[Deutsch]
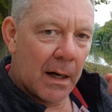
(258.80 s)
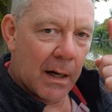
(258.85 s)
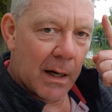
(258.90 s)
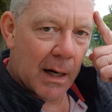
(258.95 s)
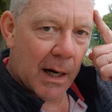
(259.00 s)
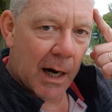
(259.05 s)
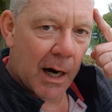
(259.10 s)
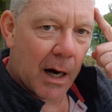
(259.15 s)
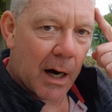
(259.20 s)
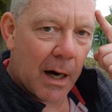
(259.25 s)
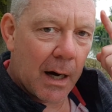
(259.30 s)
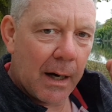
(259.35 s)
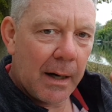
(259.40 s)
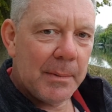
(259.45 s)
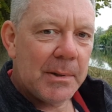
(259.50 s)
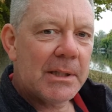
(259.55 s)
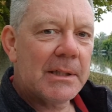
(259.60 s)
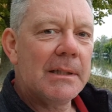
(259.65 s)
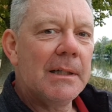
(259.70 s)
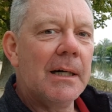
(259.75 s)
Aha,
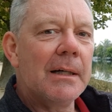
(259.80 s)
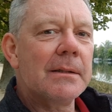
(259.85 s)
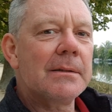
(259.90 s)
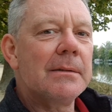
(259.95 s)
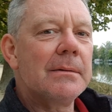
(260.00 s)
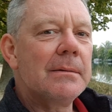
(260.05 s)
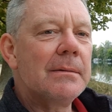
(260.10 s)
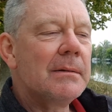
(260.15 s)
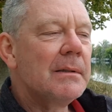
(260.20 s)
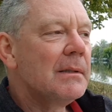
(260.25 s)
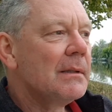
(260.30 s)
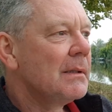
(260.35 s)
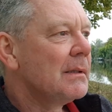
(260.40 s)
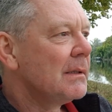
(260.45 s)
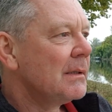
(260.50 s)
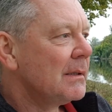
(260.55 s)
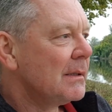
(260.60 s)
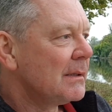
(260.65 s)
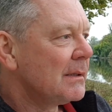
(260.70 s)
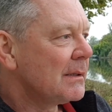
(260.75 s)
habe ich gedacht.
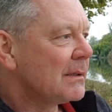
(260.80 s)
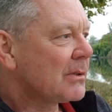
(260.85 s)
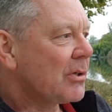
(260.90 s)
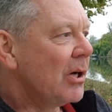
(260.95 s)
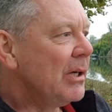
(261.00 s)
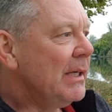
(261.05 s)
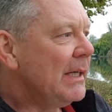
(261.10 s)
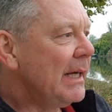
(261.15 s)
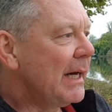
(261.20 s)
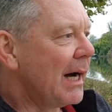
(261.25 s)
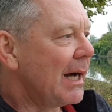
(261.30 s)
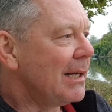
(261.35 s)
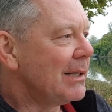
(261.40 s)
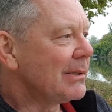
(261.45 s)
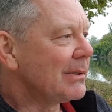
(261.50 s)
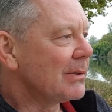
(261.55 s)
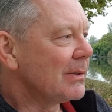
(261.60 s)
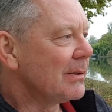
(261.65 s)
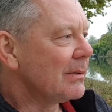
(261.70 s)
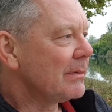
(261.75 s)
Das können die
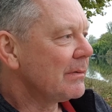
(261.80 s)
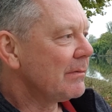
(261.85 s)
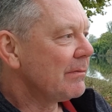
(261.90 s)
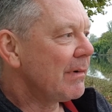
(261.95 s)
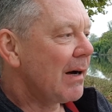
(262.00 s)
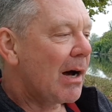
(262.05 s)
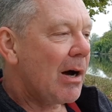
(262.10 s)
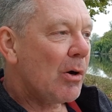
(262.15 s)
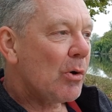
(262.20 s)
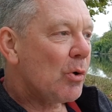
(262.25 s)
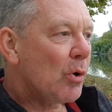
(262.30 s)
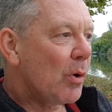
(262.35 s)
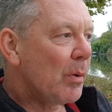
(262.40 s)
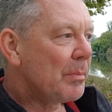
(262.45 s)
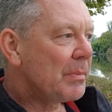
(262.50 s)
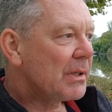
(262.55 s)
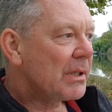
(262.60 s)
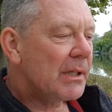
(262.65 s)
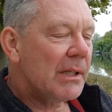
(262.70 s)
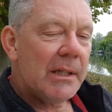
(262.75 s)
also.
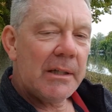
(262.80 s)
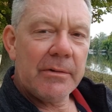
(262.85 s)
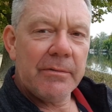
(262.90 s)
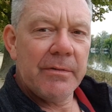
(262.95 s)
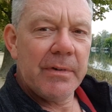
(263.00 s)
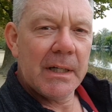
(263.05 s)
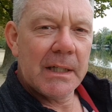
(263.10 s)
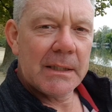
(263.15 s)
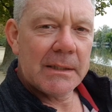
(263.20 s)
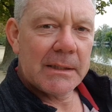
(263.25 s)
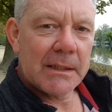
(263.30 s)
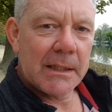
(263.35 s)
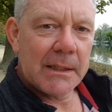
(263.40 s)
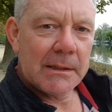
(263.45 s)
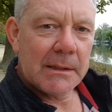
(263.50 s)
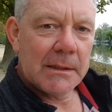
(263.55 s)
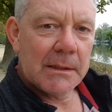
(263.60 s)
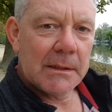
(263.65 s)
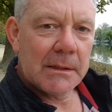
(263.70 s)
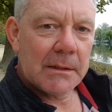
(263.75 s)
Warum kriegen wir
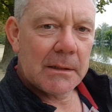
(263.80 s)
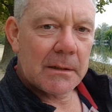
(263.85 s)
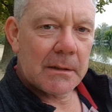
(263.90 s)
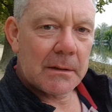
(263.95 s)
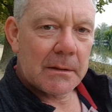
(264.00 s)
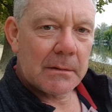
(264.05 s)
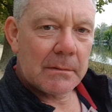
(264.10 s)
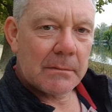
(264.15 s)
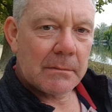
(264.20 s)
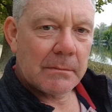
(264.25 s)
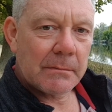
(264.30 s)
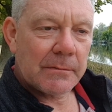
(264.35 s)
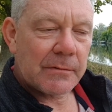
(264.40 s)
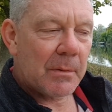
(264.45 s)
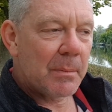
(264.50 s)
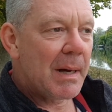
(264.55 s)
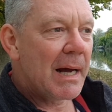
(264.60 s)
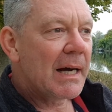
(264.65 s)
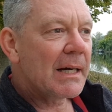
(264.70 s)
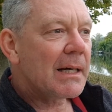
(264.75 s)
denn ähm,
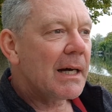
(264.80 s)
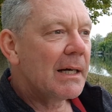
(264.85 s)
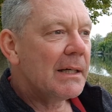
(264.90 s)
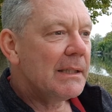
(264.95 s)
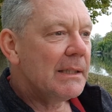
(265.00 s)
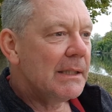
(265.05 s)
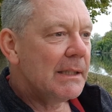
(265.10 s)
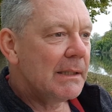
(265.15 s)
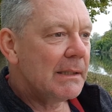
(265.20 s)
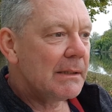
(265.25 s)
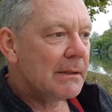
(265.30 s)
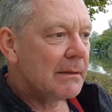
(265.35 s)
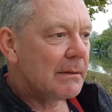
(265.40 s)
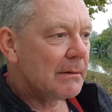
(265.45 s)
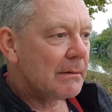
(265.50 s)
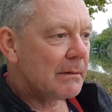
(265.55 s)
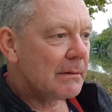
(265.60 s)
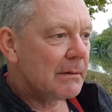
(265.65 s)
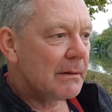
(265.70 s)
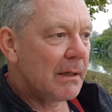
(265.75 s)
vom RKI
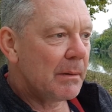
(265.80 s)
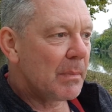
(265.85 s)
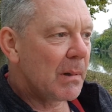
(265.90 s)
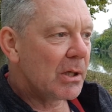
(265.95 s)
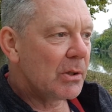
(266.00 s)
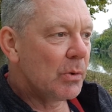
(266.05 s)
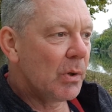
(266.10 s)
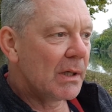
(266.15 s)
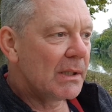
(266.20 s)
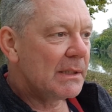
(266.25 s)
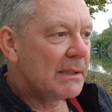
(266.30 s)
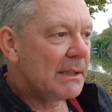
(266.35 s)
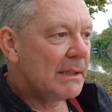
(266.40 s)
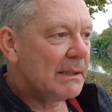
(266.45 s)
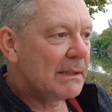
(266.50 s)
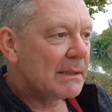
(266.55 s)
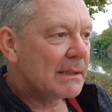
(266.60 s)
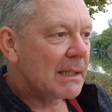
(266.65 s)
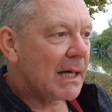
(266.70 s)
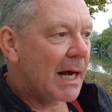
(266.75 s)
äh, immer nur
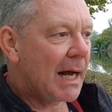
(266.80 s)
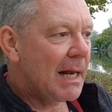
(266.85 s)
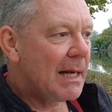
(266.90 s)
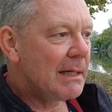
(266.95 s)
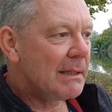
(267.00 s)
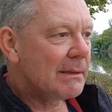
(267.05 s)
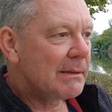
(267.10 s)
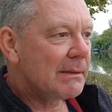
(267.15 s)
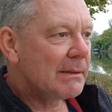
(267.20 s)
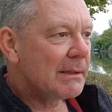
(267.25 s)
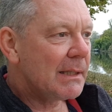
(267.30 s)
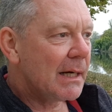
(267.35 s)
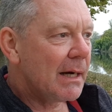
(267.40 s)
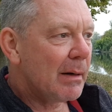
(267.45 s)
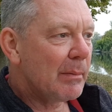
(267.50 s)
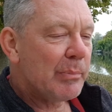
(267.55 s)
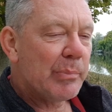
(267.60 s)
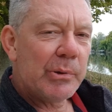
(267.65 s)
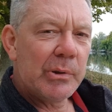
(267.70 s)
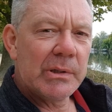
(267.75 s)
die Zahlen
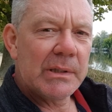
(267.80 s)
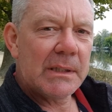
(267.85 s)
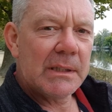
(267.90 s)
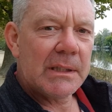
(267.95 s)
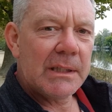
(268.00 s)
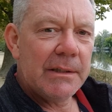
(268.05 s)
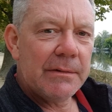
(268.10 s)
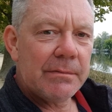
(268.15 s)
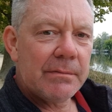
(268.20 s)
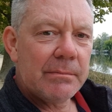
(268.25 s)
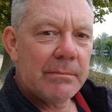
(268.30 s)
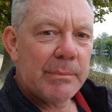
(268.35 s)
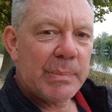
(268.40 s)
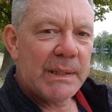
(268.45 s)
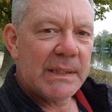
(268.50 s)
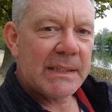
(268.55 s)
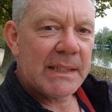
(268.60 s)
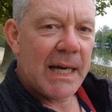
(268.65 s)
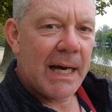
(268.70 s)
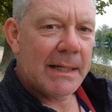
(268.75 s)
der positiven
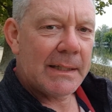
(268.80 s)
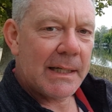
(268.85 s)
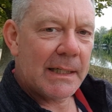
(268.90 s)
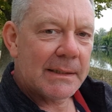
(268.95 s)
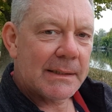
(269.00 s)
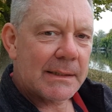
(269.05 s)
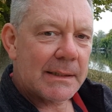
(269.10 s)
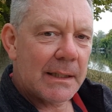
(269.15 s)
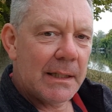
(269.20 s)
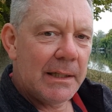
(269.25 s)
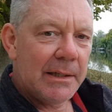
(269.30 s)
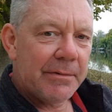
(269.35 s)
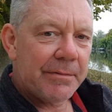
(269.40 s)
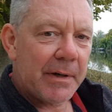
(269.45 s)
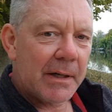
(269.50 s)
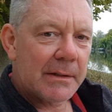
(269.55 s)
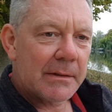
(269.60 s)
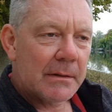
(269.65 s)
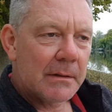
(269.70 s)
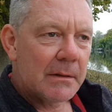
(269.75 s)
PCR-Tests
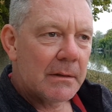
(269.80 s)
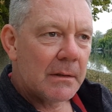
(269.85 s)
geliefert?